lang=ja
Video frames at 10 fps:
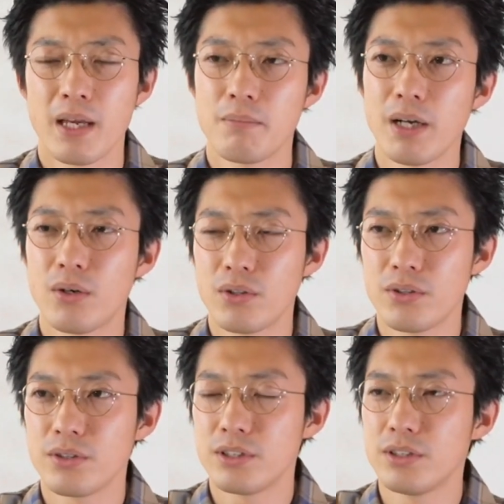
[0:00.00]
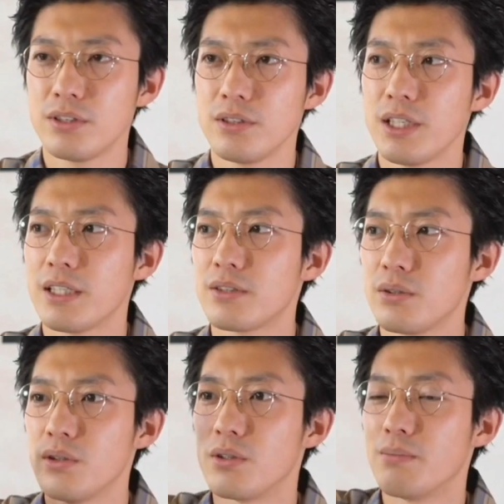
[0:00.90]
まあ、このいう風に行く
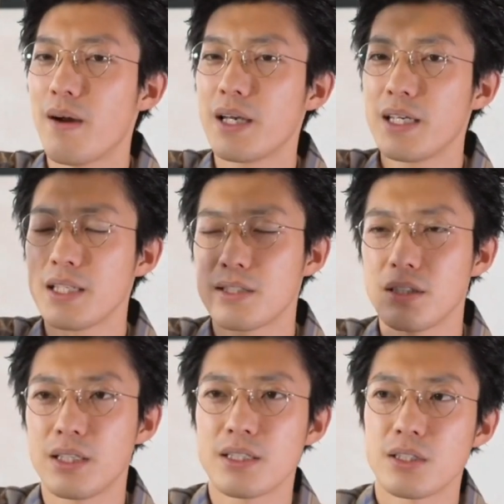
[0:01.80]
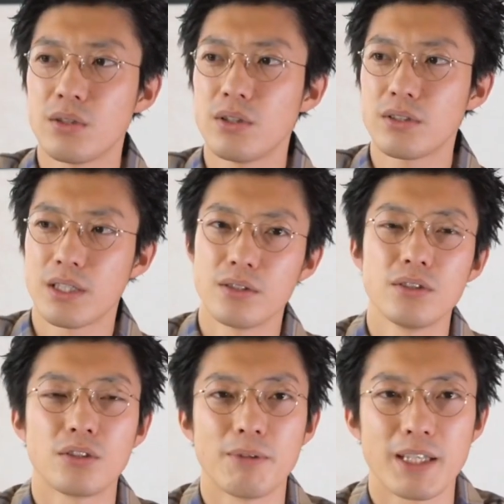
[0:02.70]
と回りやすいですよって
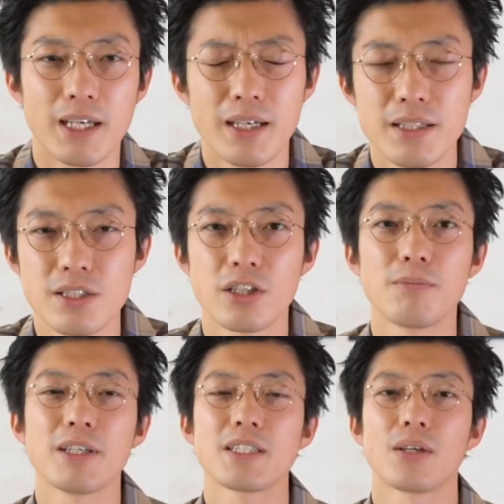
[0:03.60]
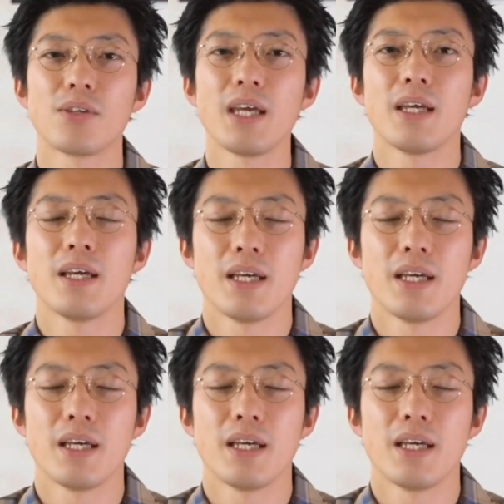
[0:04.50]
ルートまで作りましたので、